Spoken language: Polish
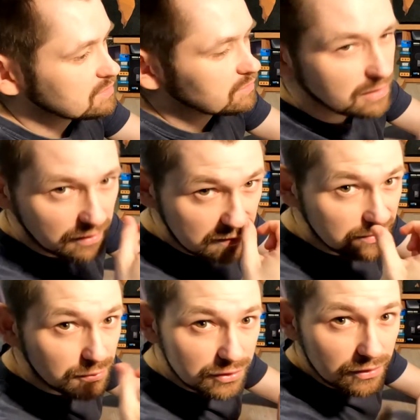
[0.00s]
To nie
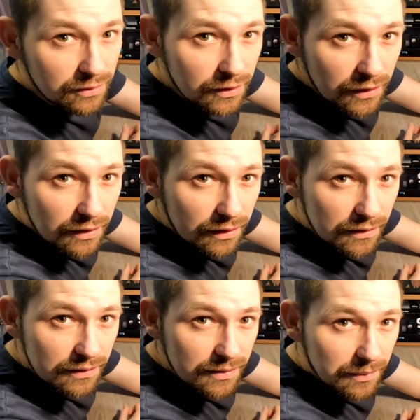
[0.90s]
jest dużo,
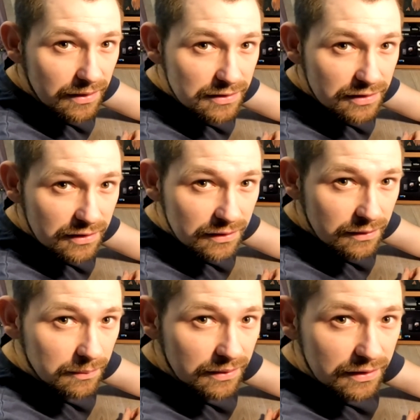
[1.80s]
tym bardziej,
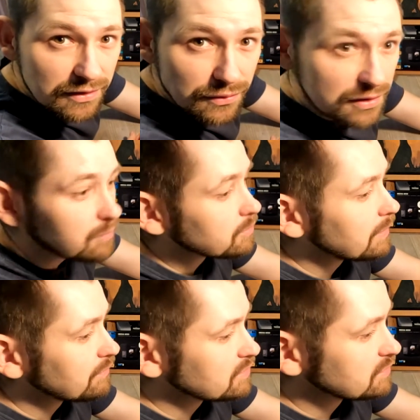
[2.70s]
że będę chciał się tym
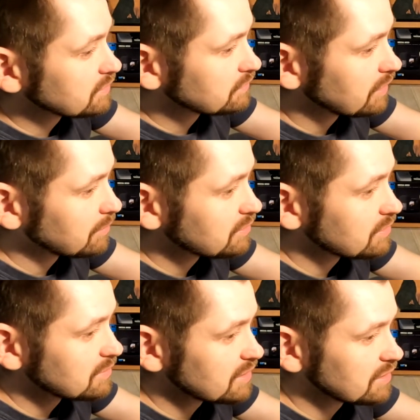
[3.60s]
pobawić w
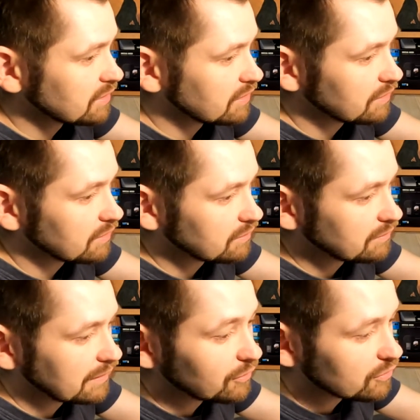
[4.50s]
najbliższym czasie, a
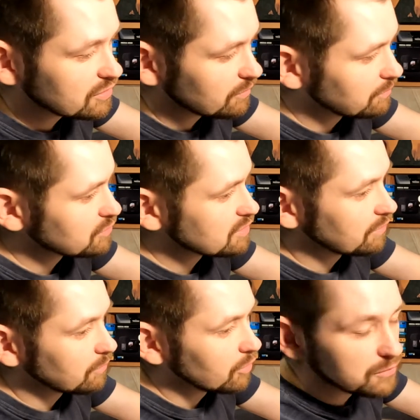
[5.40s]
najgorszą
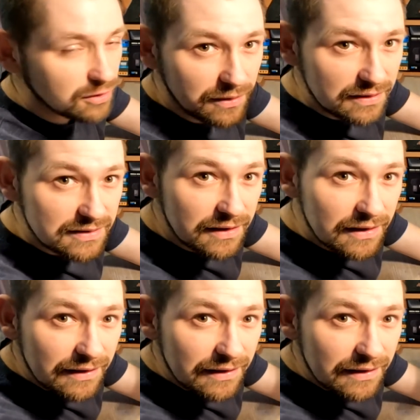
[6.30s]
możliwą opcją jest